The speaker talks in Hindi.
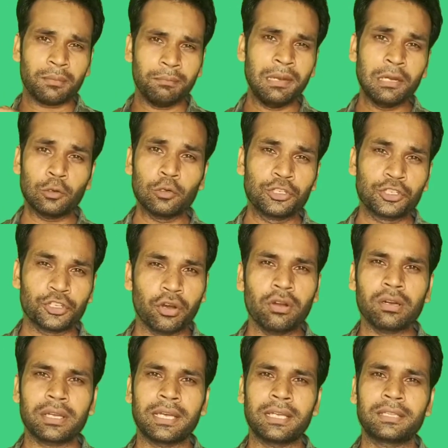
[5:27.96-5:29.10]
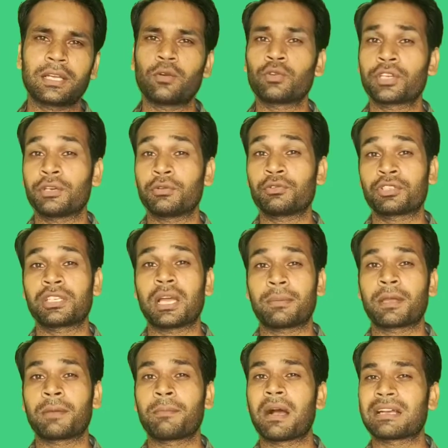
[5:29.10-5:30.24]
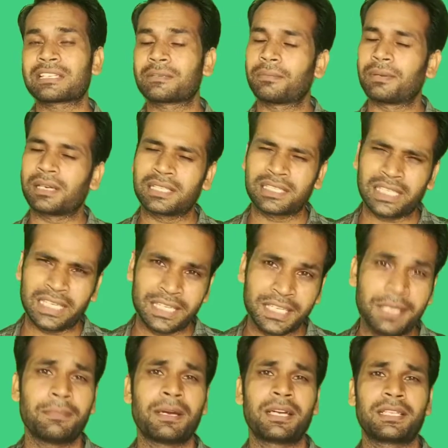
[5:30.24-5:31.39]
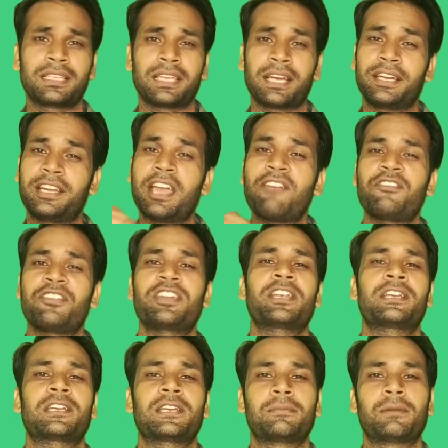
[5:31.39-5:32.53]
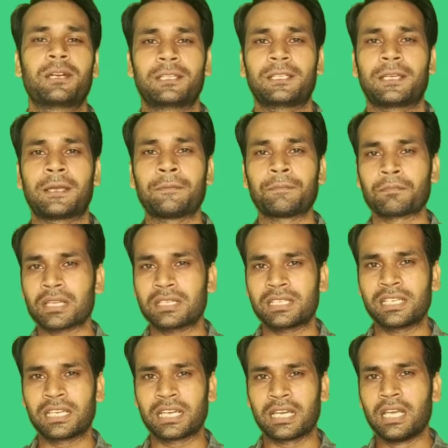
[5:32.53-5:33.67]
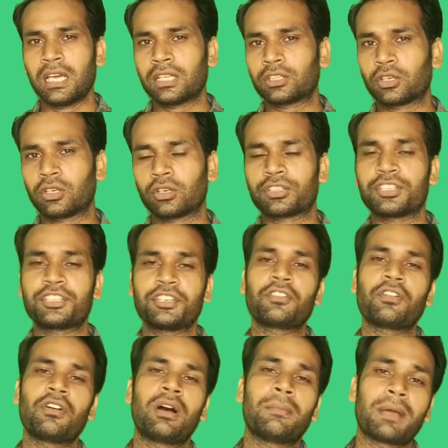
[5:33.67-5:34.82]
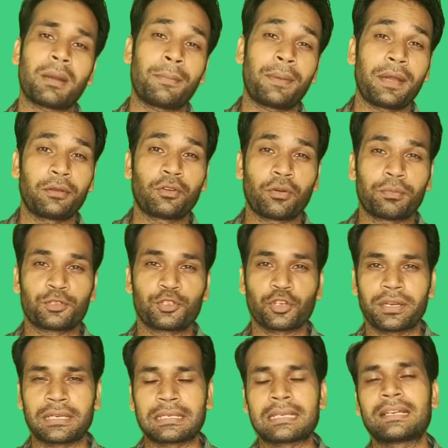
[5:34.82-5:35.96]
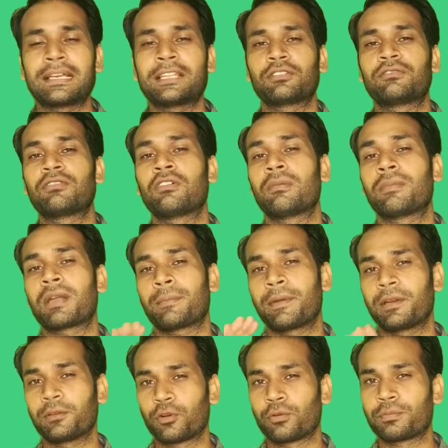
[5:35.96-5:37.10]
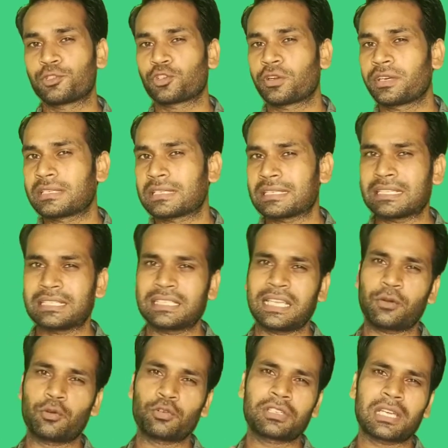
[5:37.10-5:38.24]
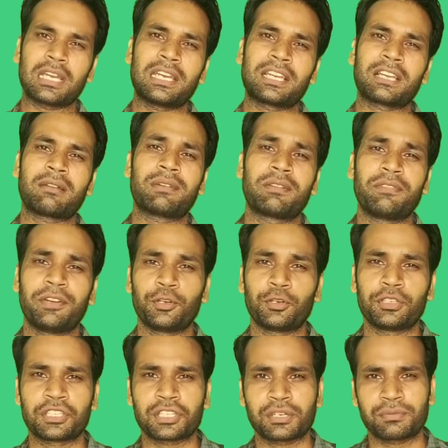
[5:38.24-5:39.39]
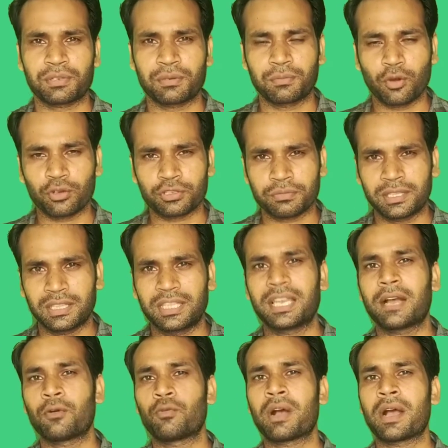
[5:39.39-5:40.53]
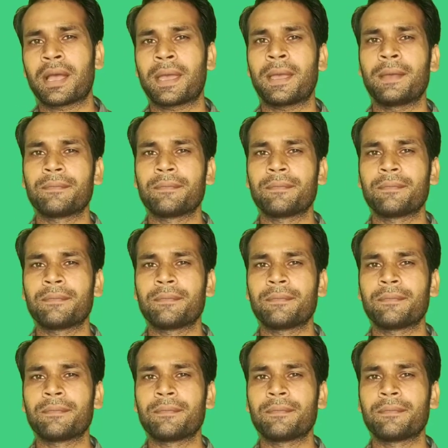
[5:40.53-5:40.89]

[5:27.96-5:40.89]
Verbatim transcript: बिल्कुल श्योर कहता हूँ कि उससे आपके मार्क्स बढ़ते ही बढ़ते हैं डेफिनेटली बढ़ते हैं ठीक है तो किसी को हमारा पेड ग्रुप ज्वाइन करना है तो वो हमारा पेड ग्रुप ज्वाइन कर सकते हैं उसका लिंक हमने वीडियो डिस्क्रिप्शन बॉक्स में दिया हुआ है